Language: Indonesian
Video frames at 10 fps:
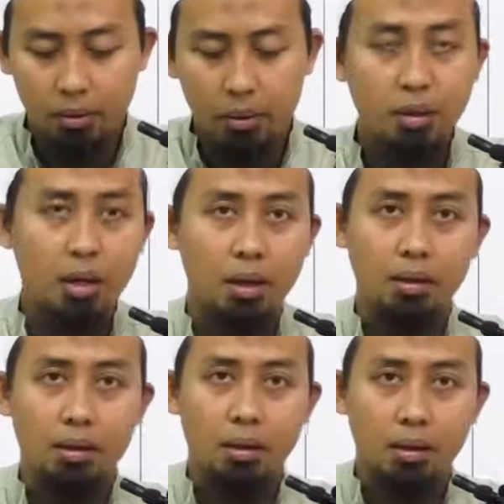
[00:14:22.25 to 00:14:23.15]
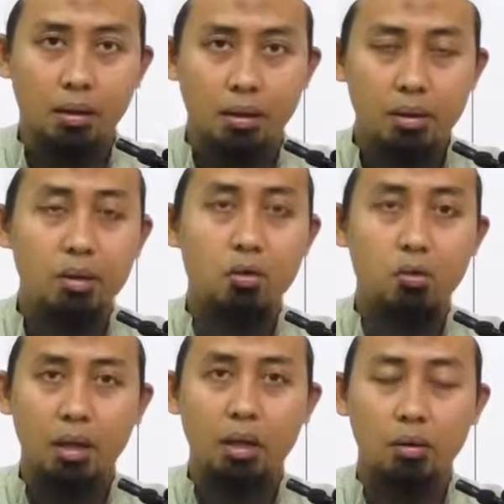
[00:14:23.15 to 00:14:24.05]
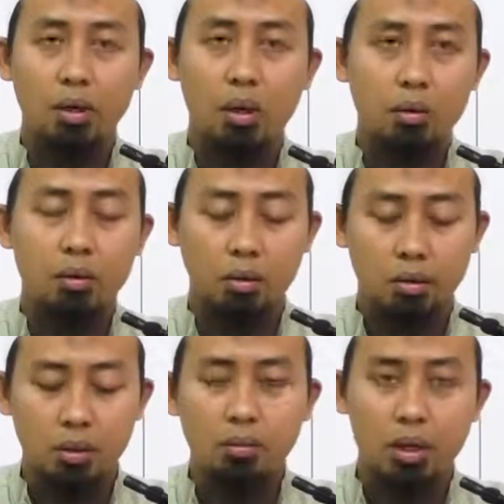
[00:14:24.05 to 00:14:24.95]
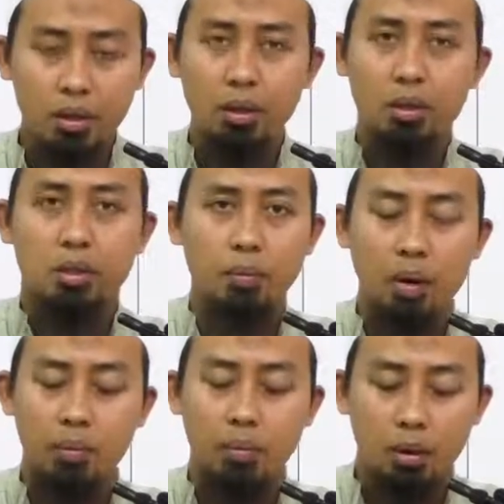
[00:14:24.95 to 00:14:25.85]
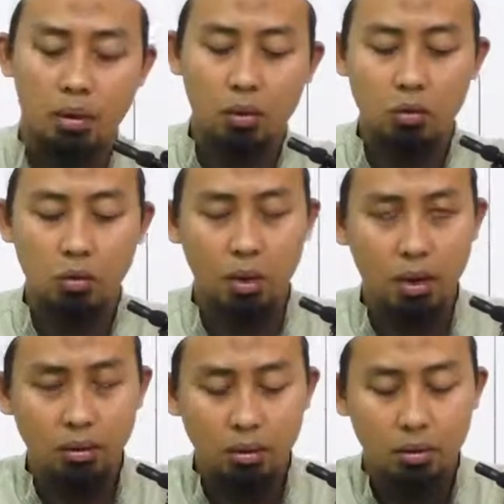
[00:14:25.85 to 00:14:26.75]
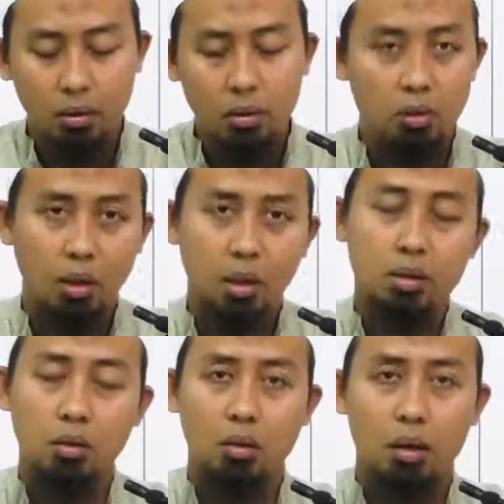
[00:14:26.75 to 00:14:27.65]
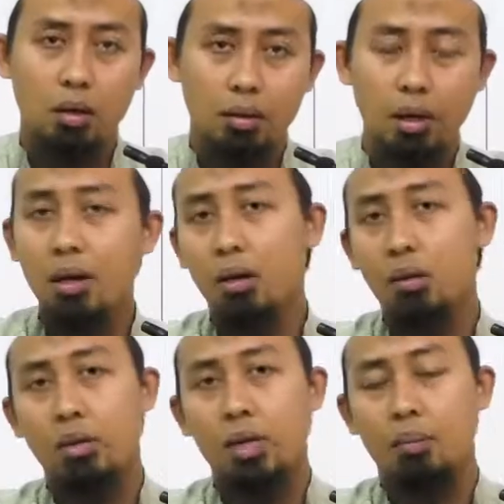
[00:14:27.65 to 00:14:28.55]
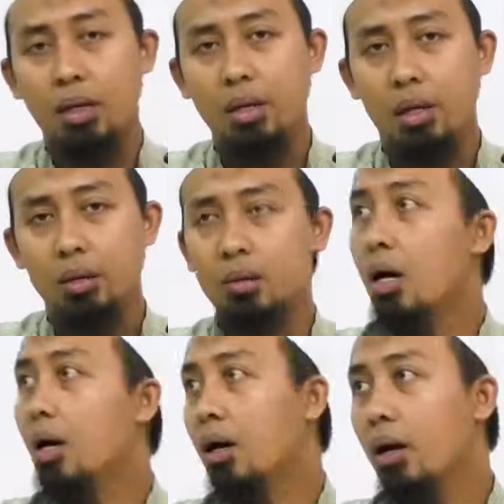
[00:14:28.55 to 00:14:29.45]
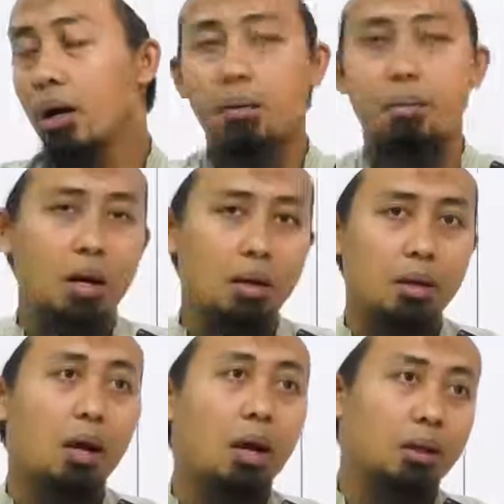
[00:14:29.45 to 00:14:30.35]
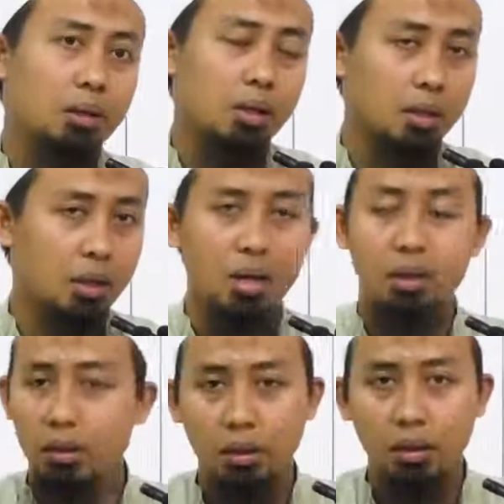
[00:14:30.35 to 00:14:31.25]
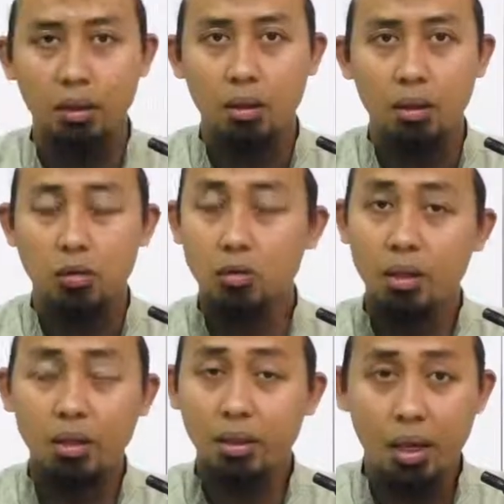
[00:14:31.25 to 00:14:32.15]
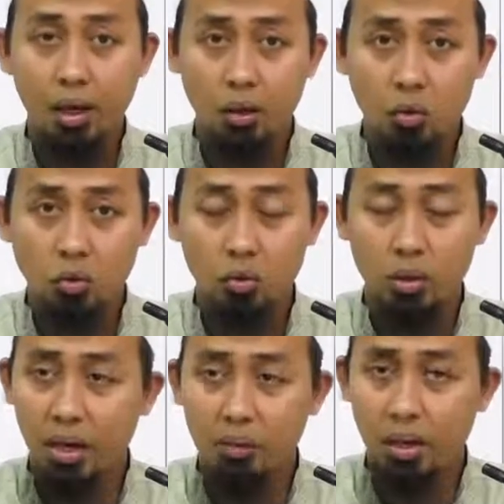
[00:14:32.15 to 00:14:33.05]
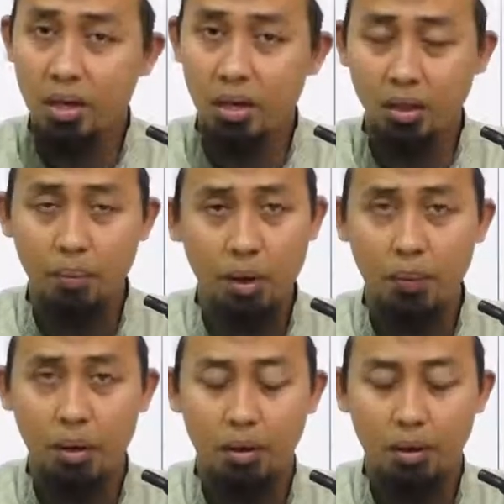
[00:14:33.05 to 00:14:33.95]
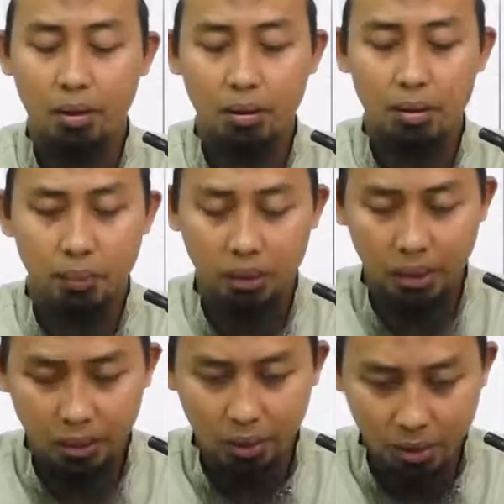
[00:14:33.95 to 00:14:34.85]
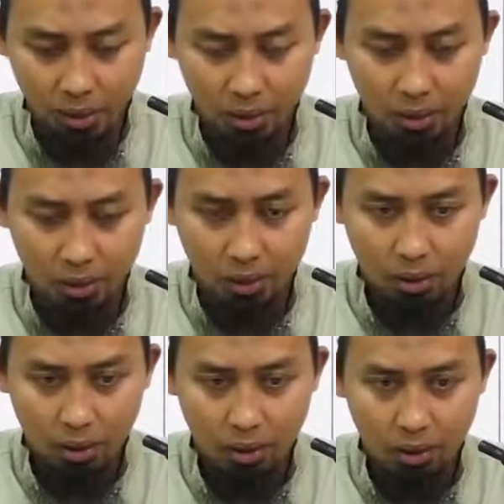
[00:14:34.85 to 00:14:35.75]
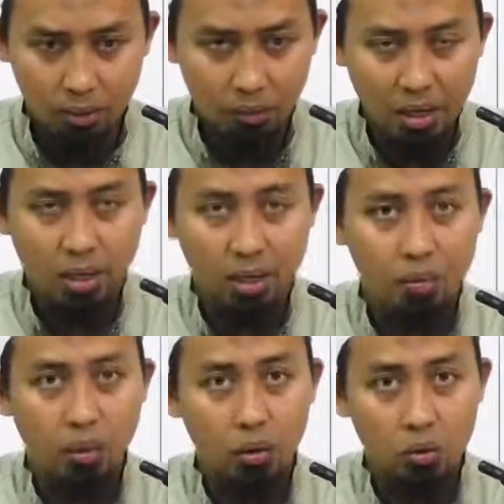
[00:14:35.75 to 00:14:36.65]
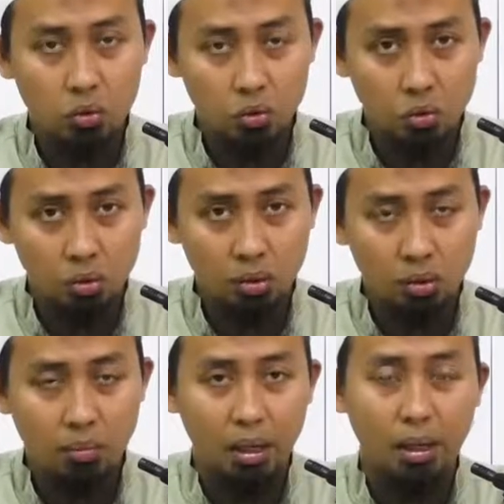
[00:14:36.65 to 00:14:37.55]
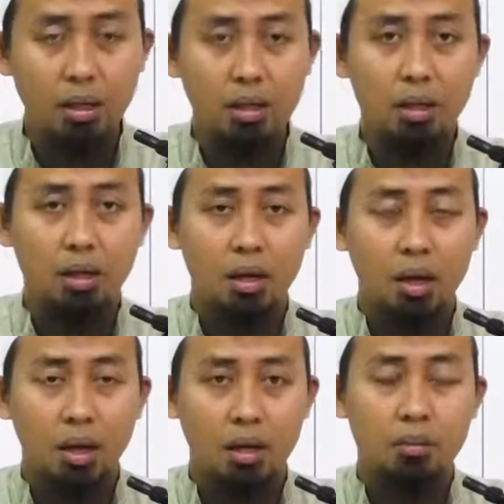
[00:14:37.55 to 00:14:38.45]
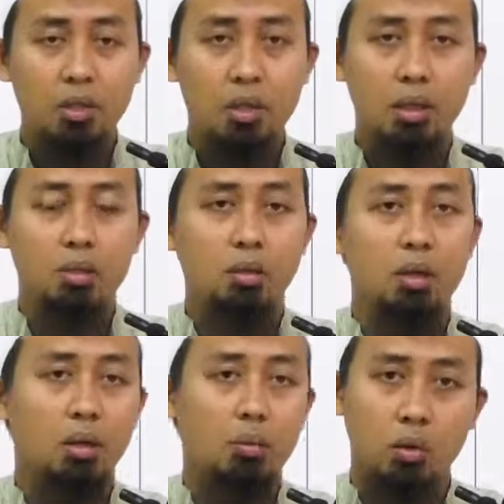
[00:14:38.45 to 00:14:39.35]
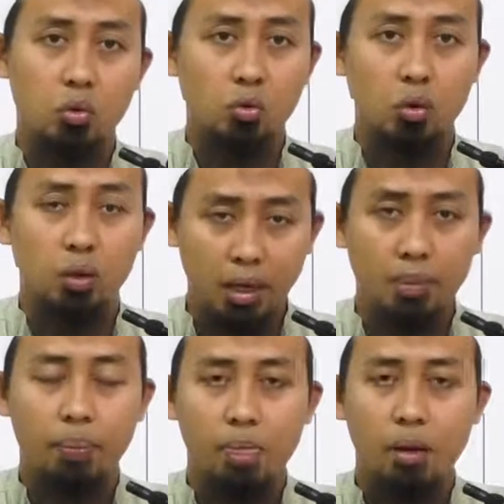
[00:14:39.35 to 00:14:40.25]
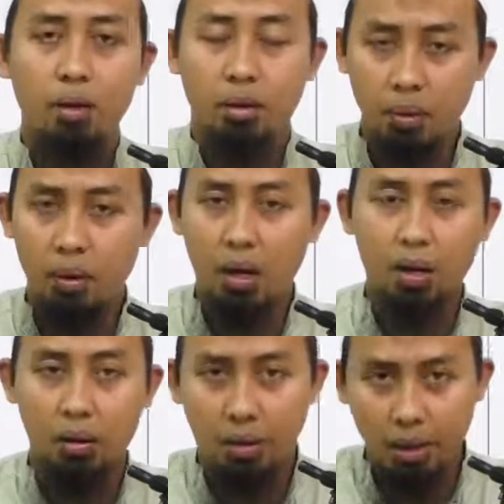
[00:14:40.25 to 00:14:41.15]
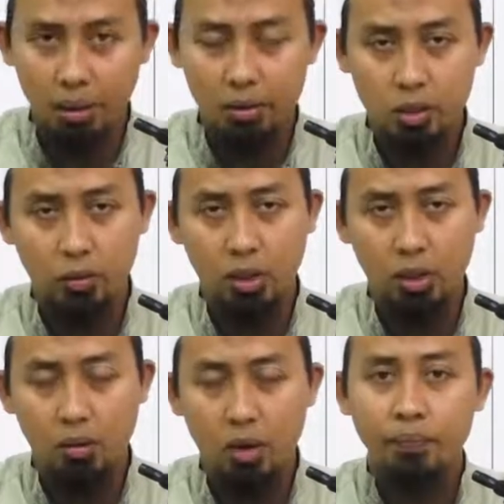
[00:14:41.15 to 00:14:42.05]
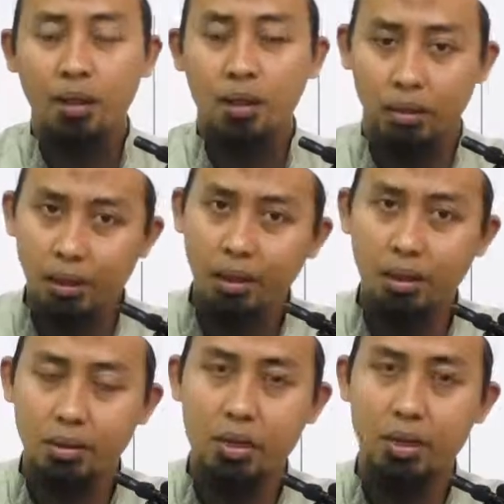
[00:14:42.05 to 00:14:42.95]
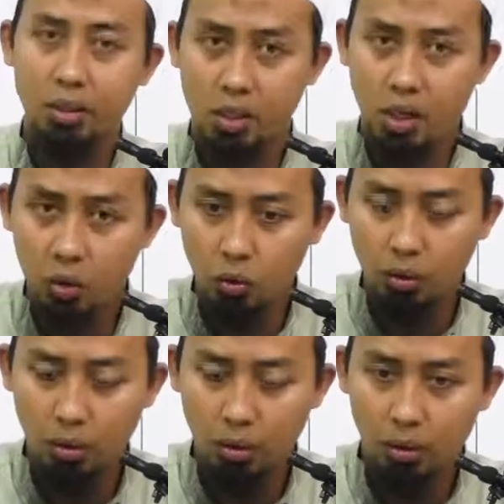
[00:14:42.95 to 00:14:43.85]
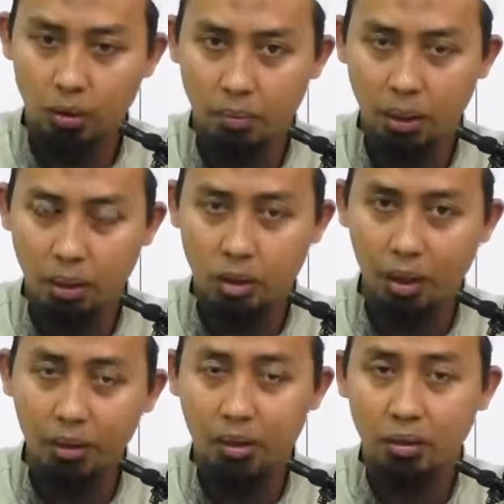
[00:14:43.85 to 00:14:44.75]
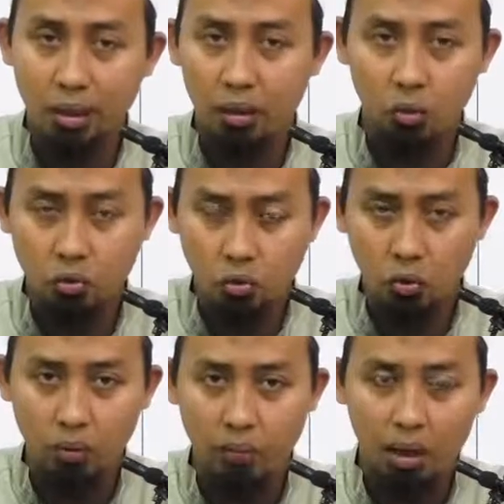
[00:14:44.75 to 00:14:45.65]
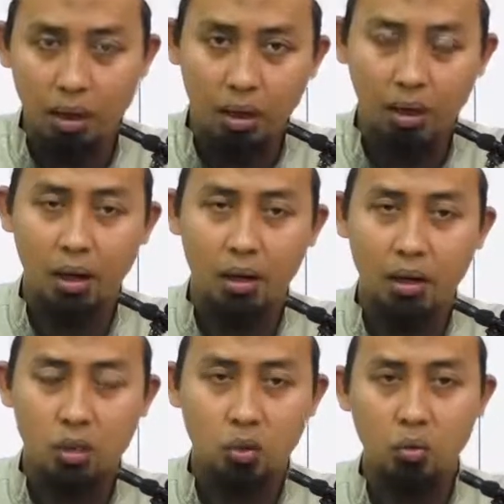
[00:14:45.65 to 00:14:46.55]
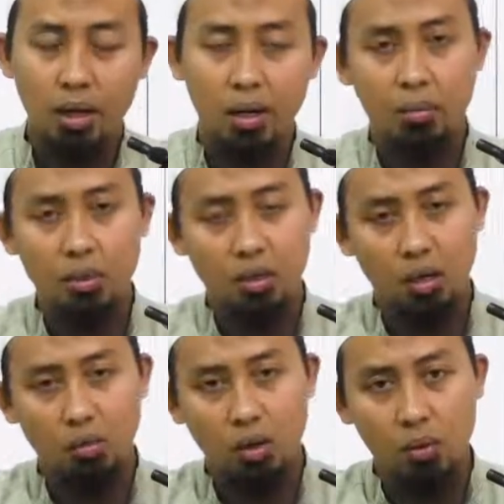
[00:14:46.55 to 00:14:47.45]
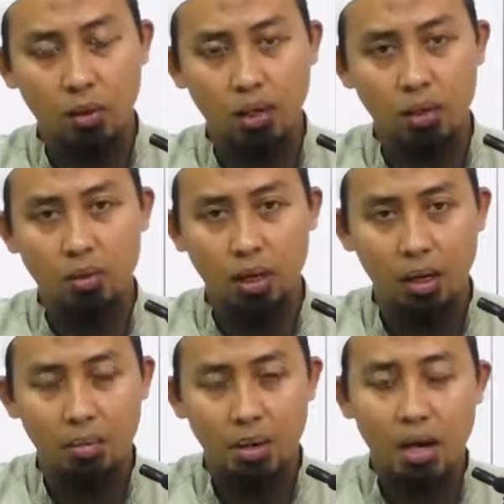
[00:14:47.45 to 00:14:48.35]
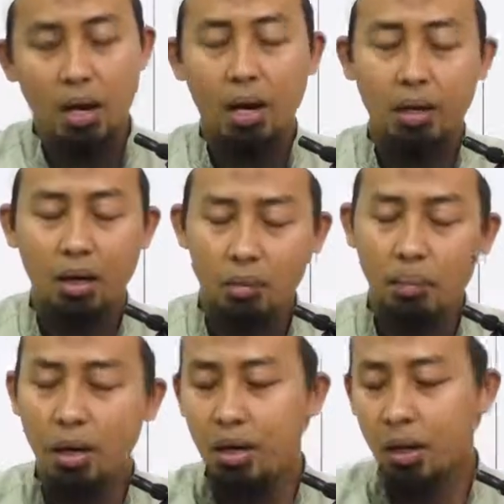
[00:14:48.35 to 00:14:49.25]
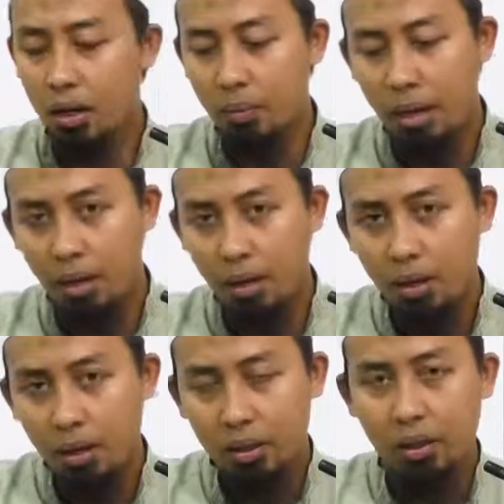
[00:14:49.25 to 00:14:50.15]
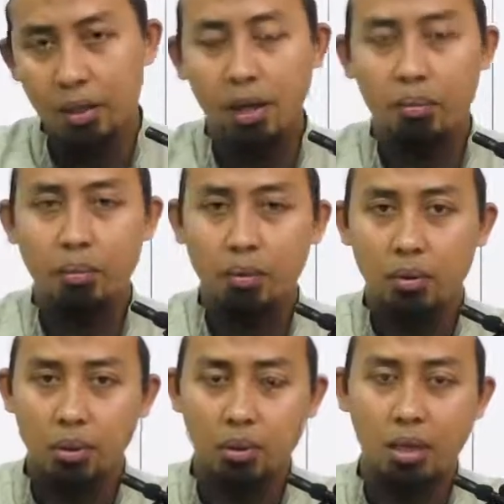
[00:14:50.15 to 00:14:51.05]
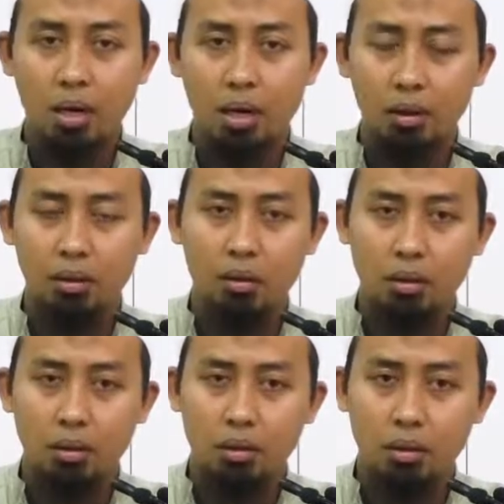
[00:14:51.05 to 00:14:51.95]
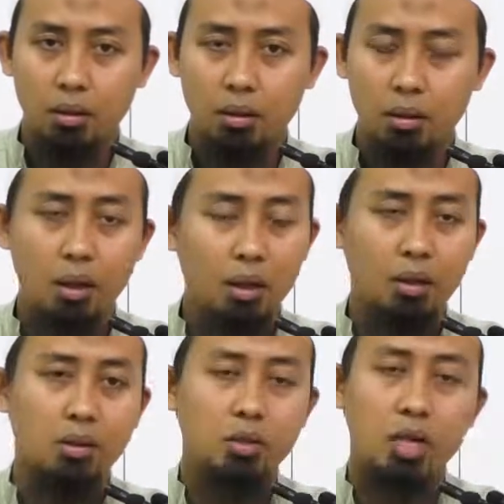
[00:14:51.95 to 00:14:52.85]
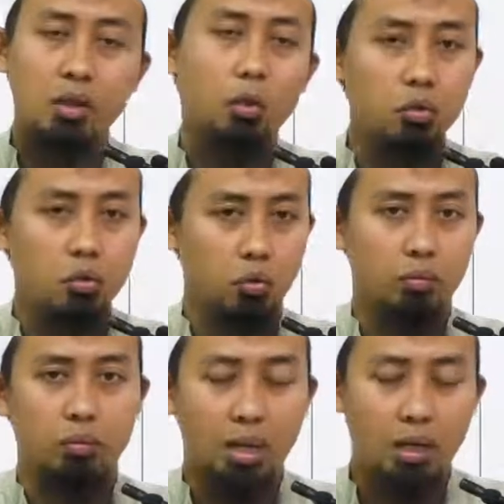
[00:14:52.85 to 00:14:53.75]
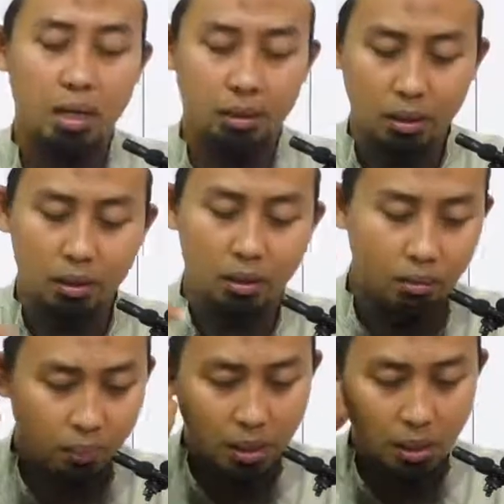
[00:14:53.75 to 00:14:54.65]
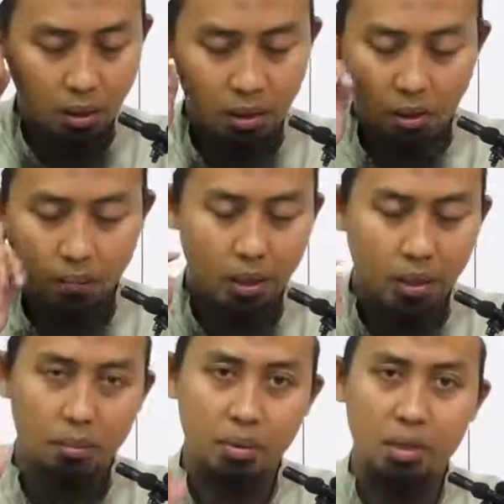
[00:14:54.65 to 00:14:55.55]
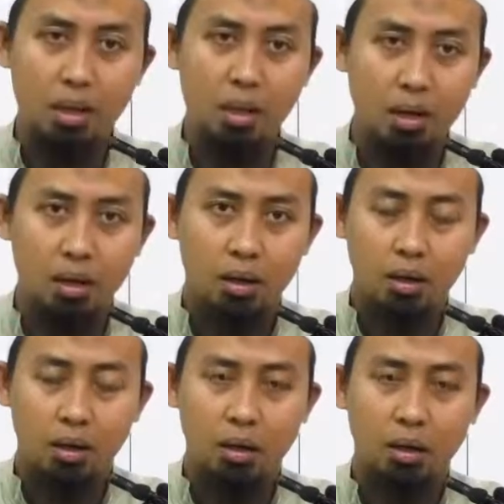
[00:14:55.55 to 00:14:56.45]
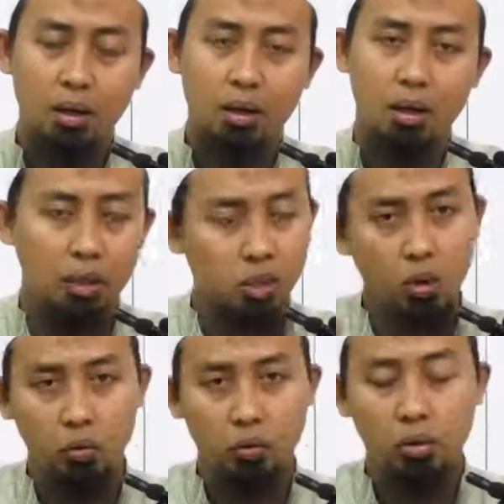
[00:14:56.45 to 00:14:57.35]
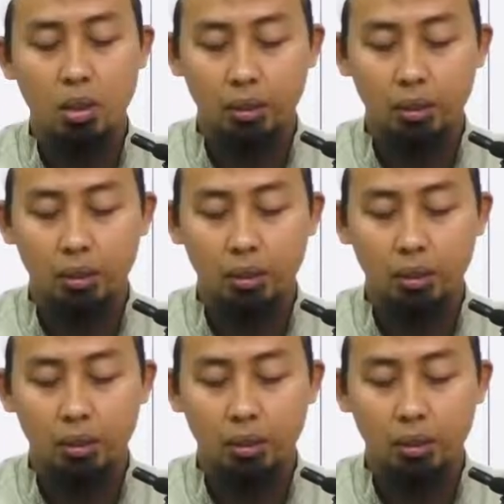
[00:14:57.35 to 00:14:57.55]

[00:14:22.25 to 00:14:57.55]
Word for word: Ini yang yang disunahkan oleh Nabi SAW dan ini adalah sebab kekhusuan salat seorang. Karena kalau dia melihat ke sana, kemari, ke atas, ke kanan, ke kiri, salatnya tidak akan khusyuk, dia akan melihat apa-apa. Tapi ketika dia ya memandang ke mawdhi'u sujud, maka ini akan menjadikan salatnya lebih khusyuk. Naam, di beberapa riwayat disebutkan bahwa ketika sedang tasyahud dan mengisyaratkan jari telunjuk, maka sunnah Nabi Shallallahu alaihi wasallam adalah memandang kemana? Ke dalam isyarat ya jari telunjuk. Ini nanti pada pada masalah uh, tasyahud.